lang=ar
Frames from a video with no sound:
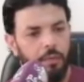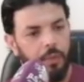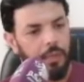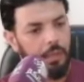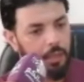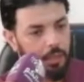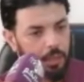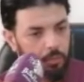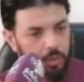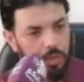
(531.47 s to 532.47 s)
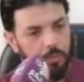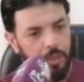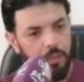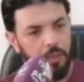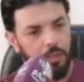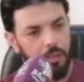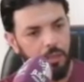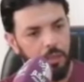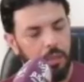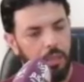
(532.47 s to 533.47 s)
ففي خلال هذيك المتابعه
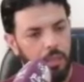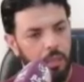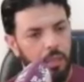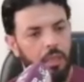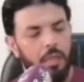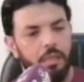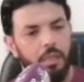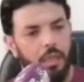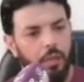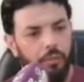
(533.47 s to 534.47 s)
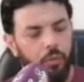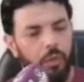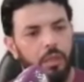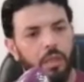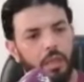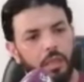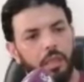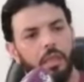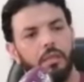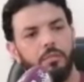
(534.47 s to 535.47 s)
ديالتنا ليه تنعرفوا ان
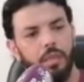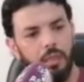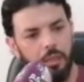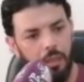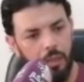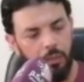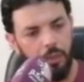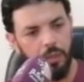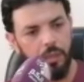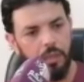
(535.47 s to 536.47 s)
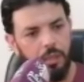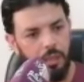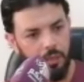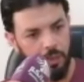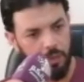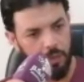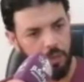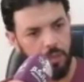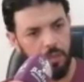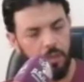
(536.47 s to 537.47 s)
هذاك الماده او هذاك الشيء اللي عطينا
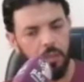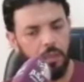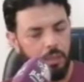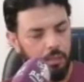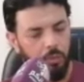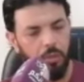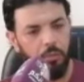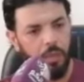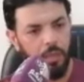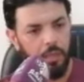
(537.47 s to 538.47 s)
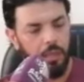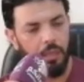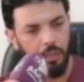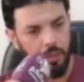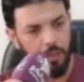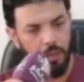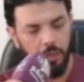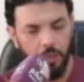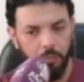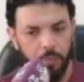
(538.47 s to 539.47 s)
هذاك المكمل الغذائي اللي عطينا
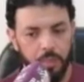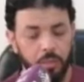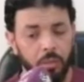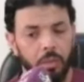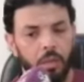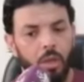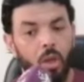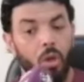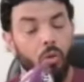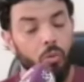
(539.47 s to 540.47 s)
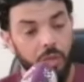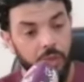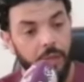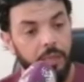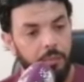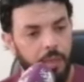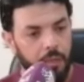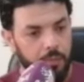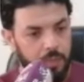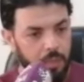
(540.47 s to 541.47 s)
لهذاك الباسيون واش غادي
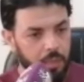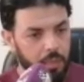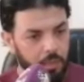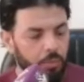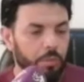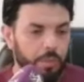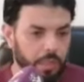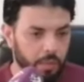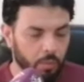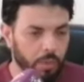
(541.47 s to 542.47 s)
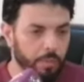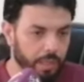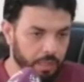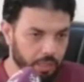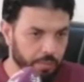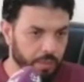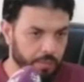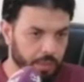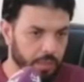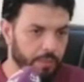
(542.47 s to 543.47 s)
معاه مزيان ولا ما ولا ما غاديش
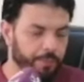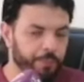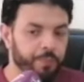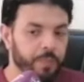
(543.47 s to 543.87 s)
معاه مزيان